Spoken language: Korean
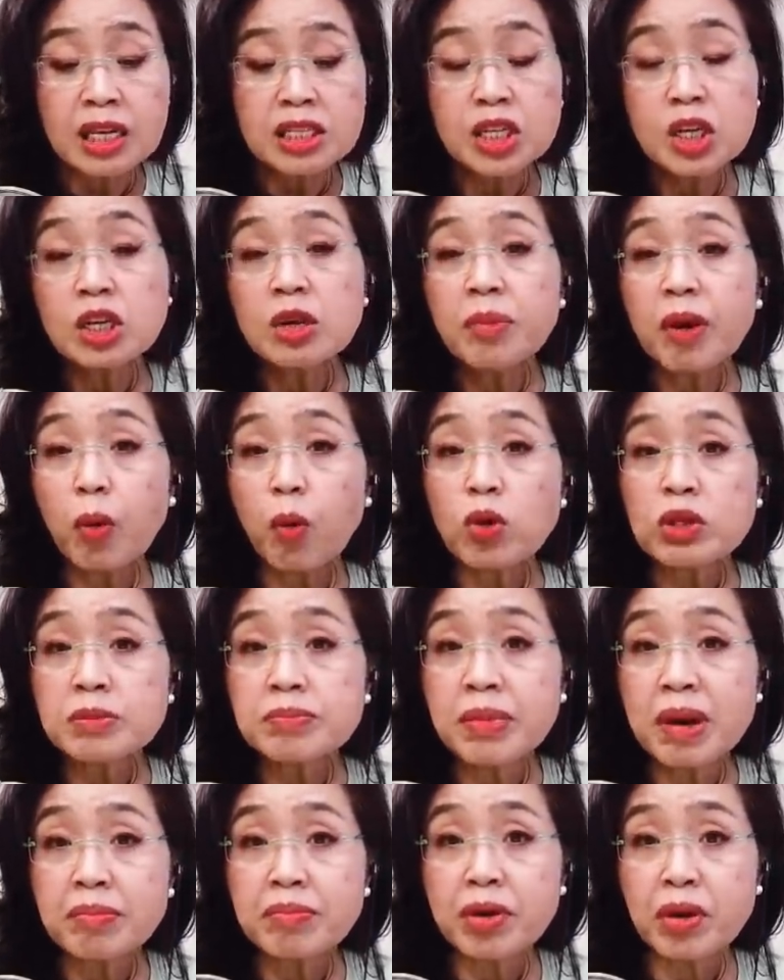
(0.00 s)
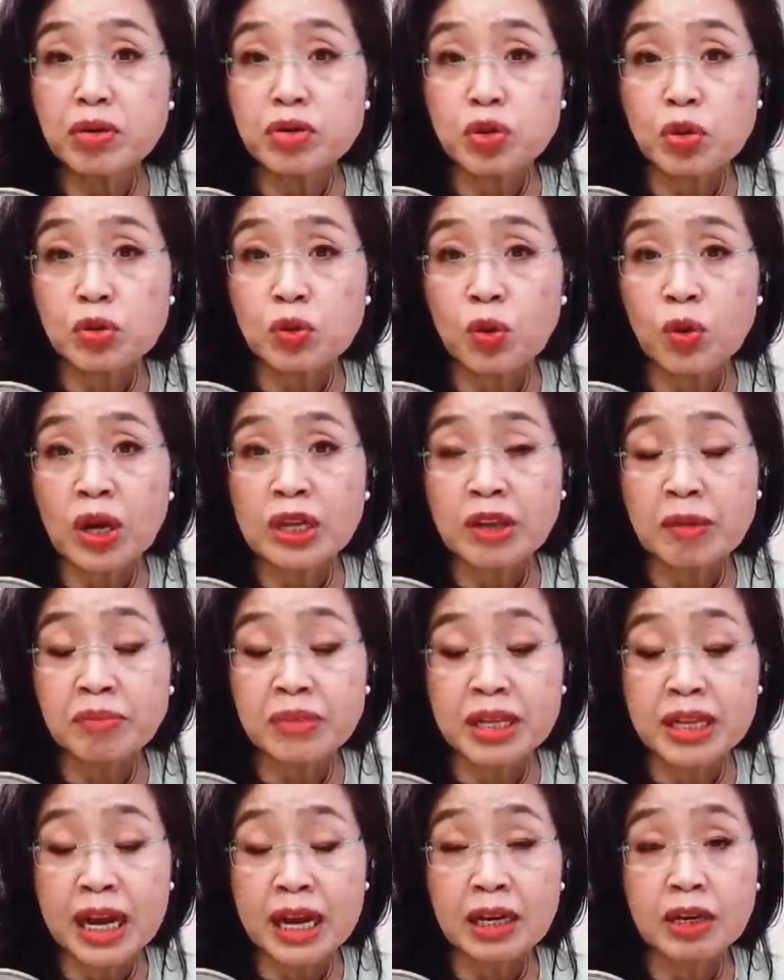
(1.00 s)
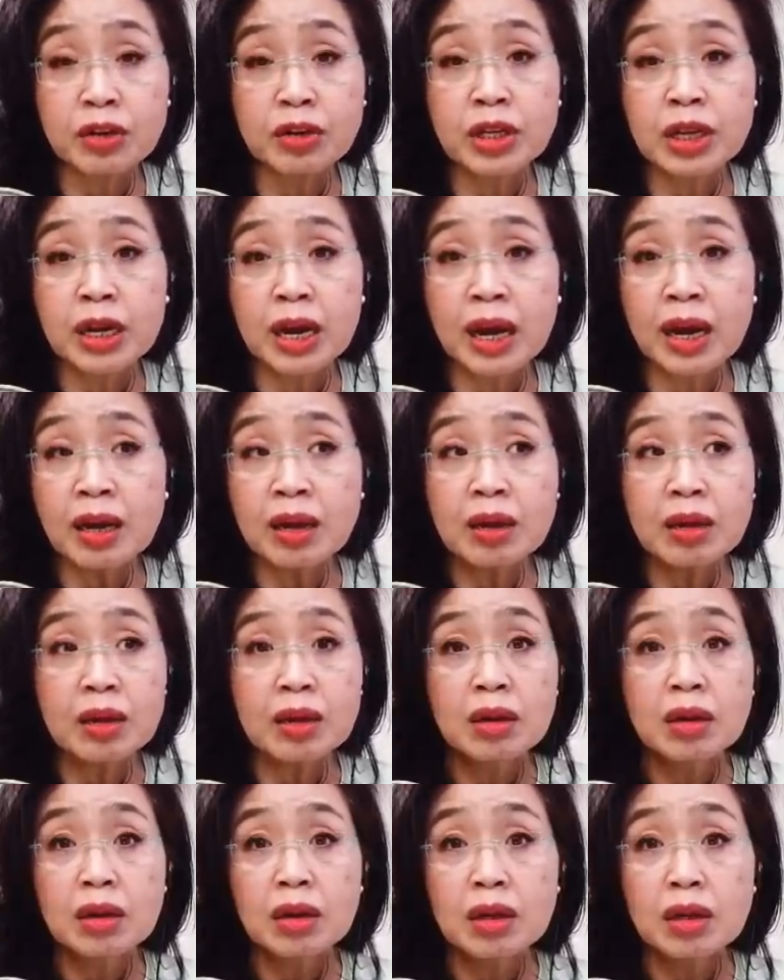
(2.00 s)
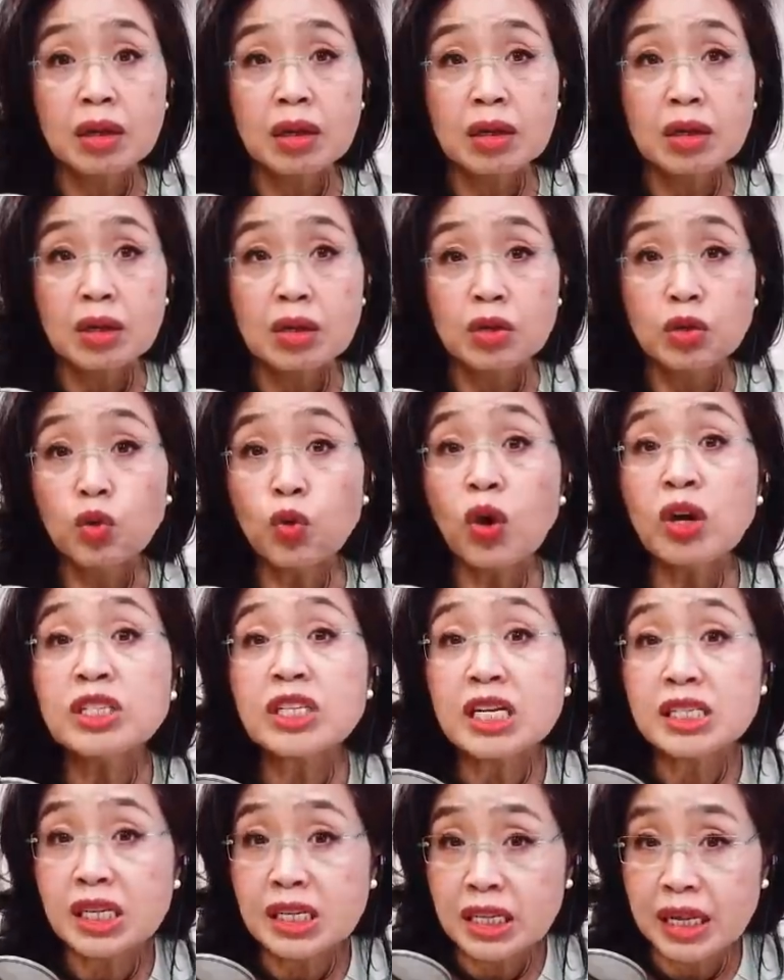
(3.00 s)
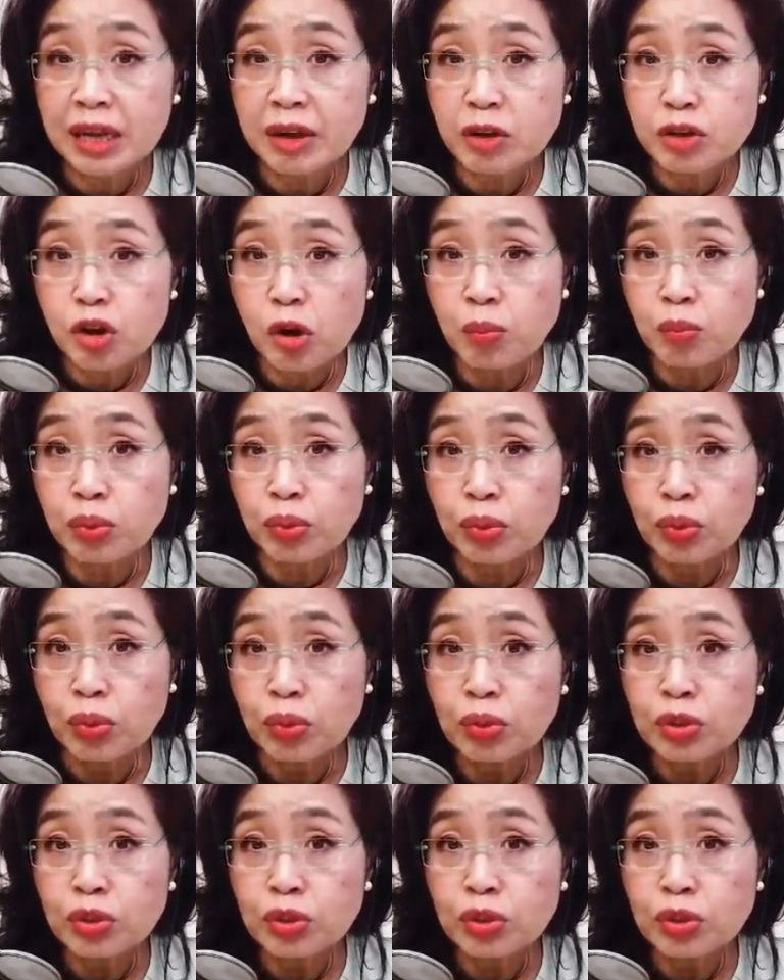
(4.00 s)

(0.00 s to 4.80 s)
1250만 명 정도가 됩니다. 그러니까 유권자잖아요, 전부.